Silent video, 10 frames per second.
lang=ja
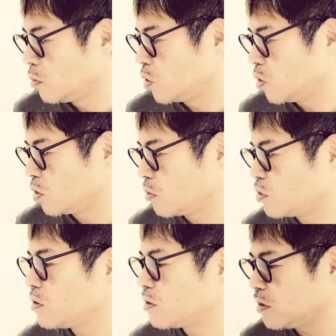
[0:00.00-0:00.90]
もう本当
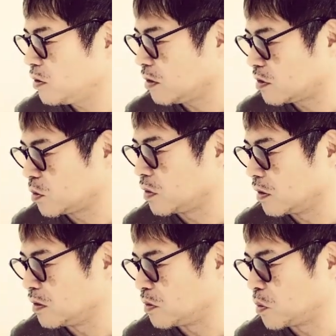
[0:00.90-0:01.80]
ブルース・リーのアクション
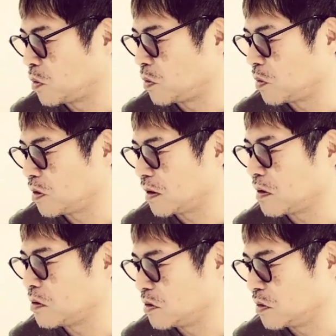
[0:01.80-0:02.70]
なんですよこの武
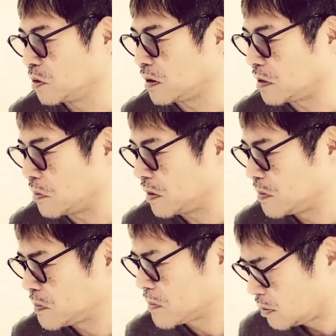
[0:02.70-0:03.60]
尊君の盾は、
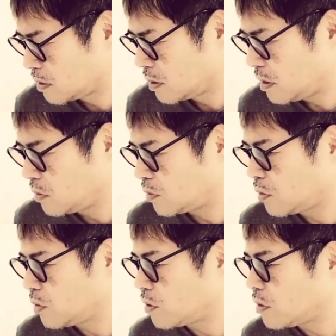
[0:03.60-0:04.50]
えーと、
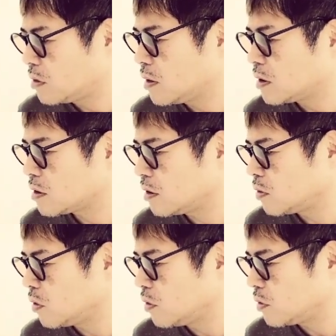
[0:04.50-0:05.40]
その要求は
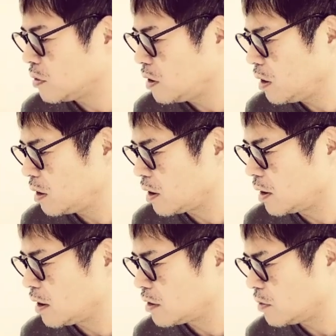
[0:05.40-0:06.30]
シリーズを追うごとに
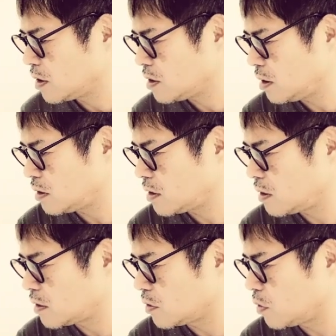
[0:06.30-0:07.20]
神木さんまし
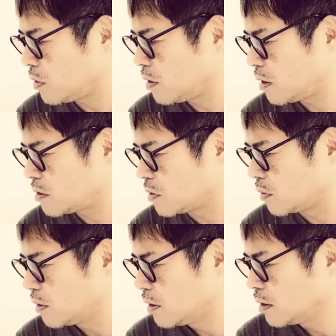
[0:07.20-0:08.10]
前作を超える
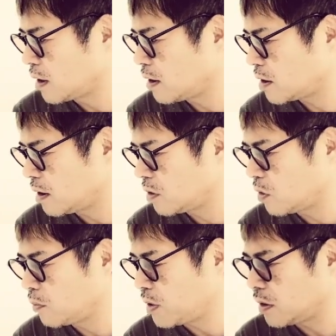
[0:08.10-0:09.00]
アクション限界
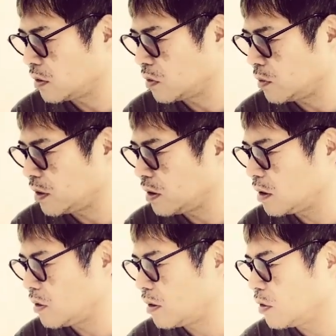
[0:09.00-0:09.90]
突破などの毎
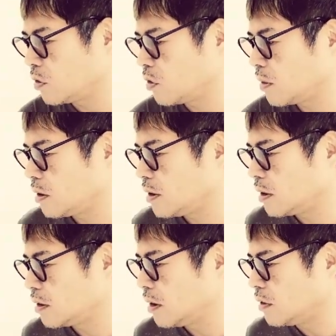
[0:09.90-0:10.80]
回の合言葉に
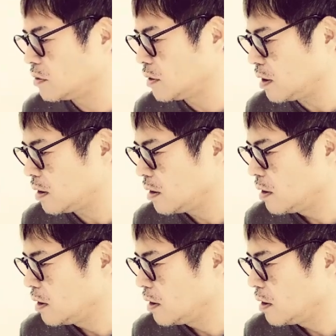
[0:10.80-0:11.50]
なっていくが、